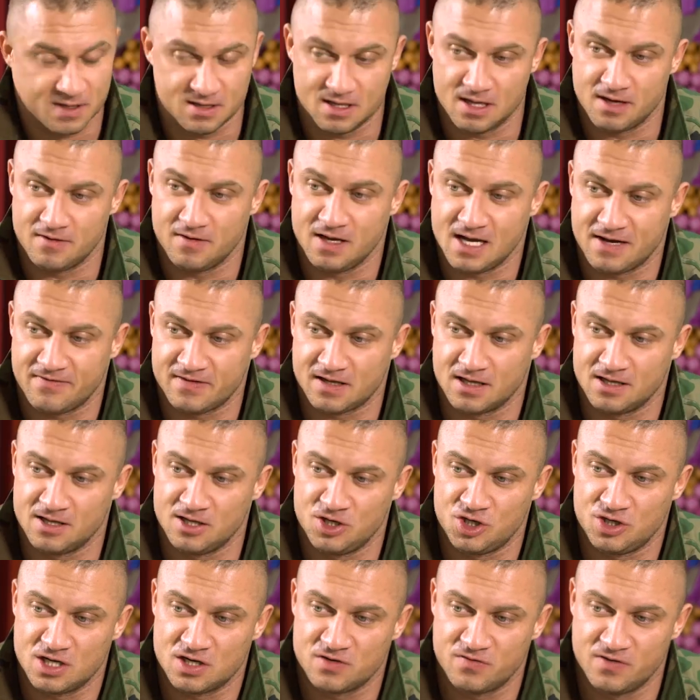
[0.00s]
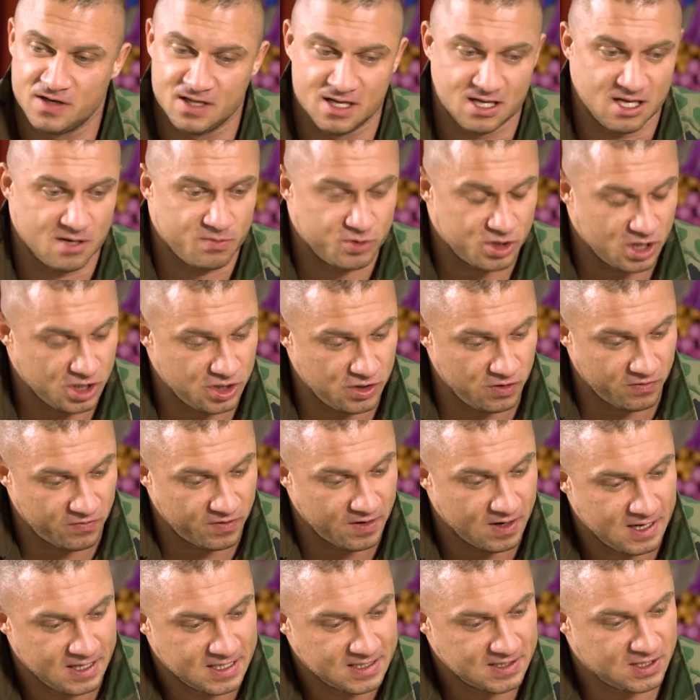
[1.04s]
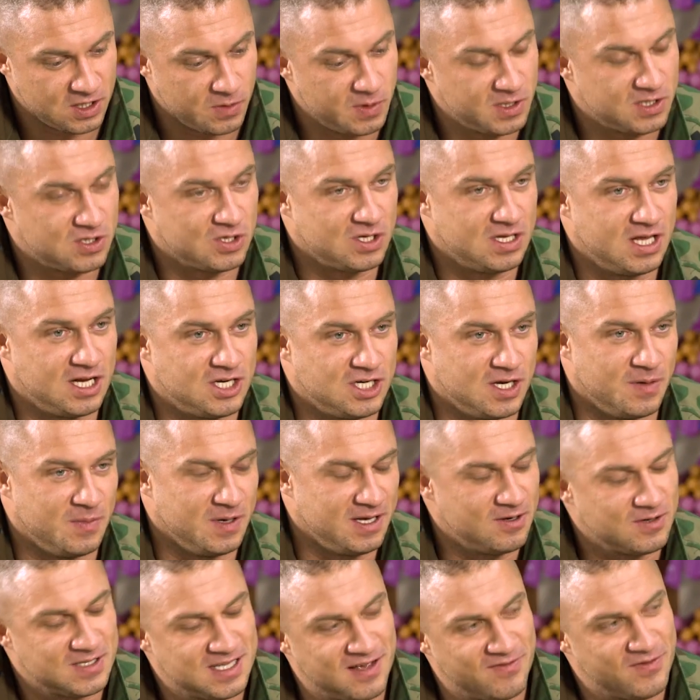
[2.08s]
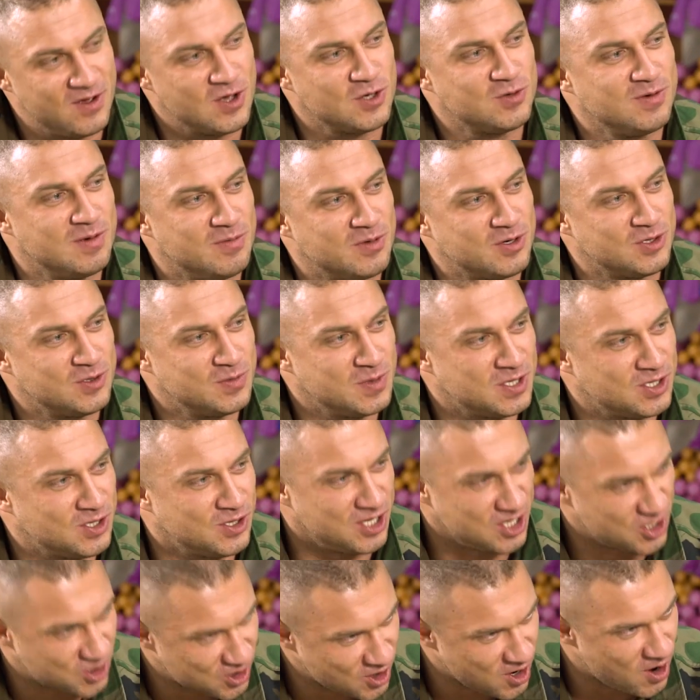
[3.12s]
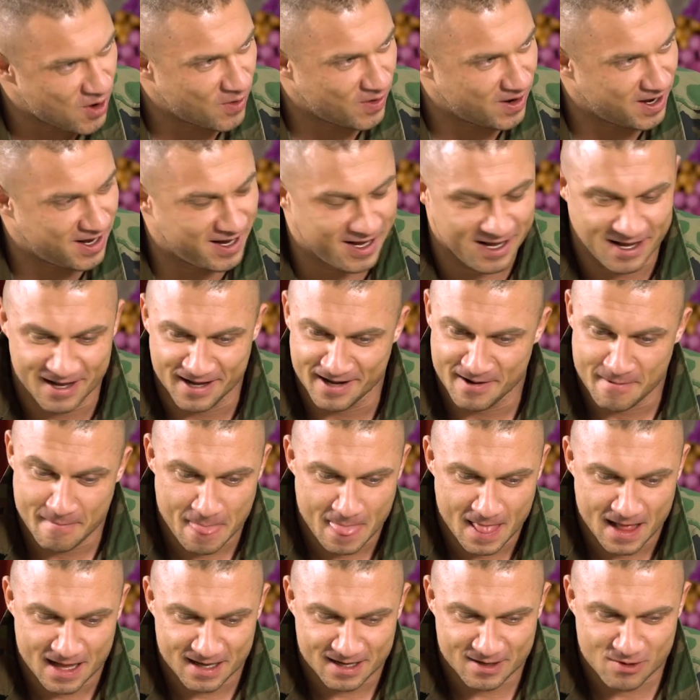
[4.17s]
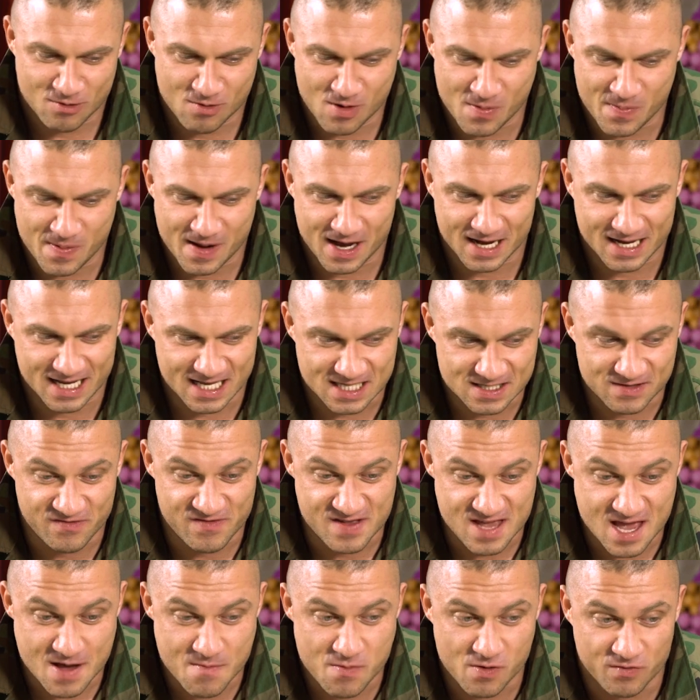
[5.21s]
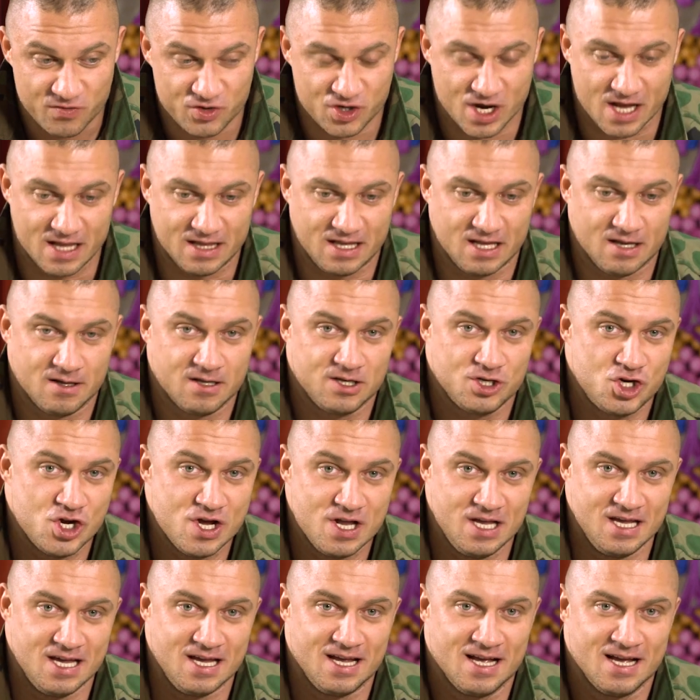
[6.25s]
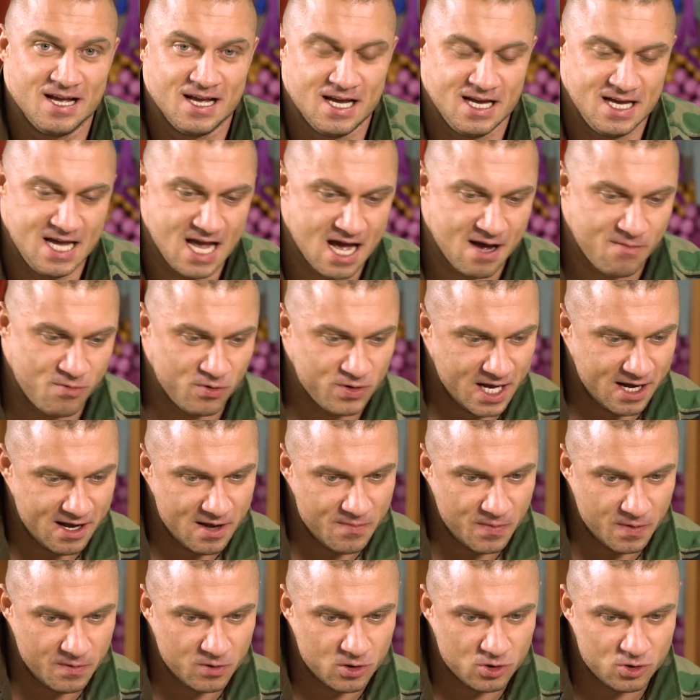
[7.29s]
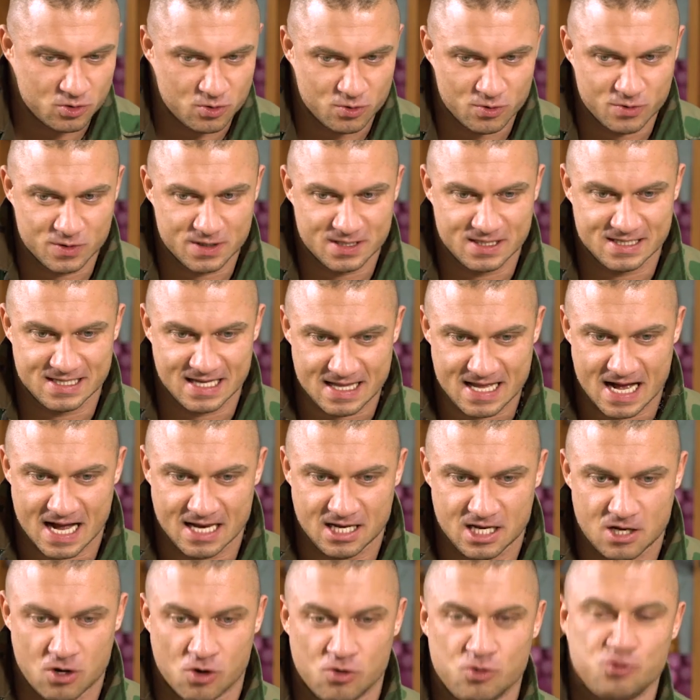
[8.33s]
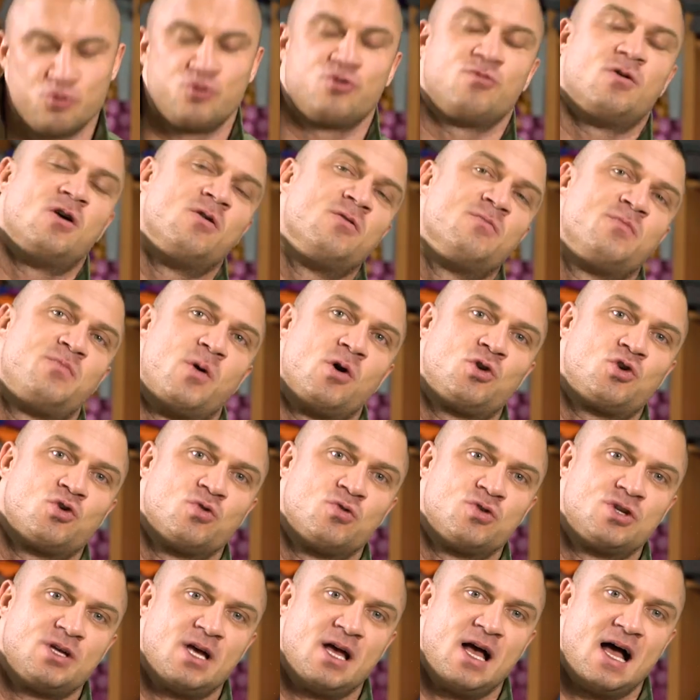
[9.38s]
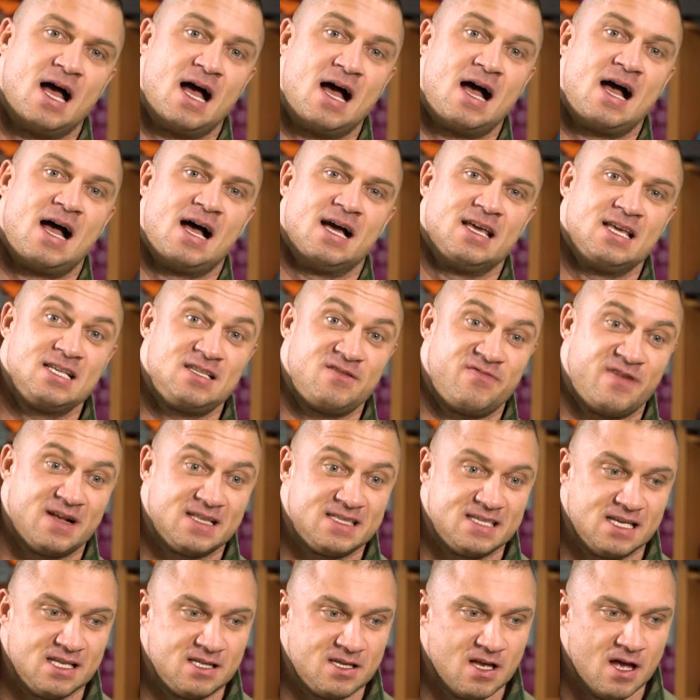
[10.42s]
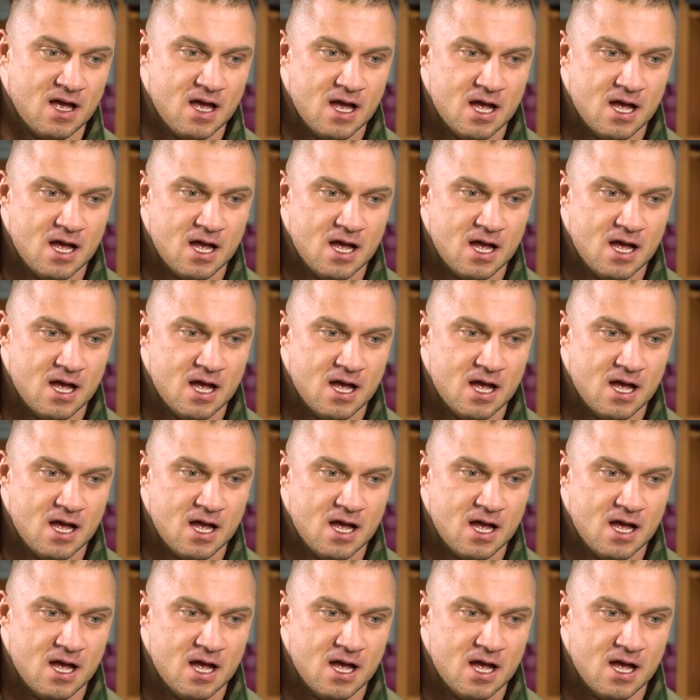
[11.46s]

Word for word: będę, ja wtedy ci też wyjdę naprzeciw, zrobię coś dla ciebie. I go zawiozłem, rozumiesz, do tej szkoły chłopak jest w niebo wzięty. Czyli no. ja mu dałem po prostu zadanie, on, on poczuł, że aha, jest facet,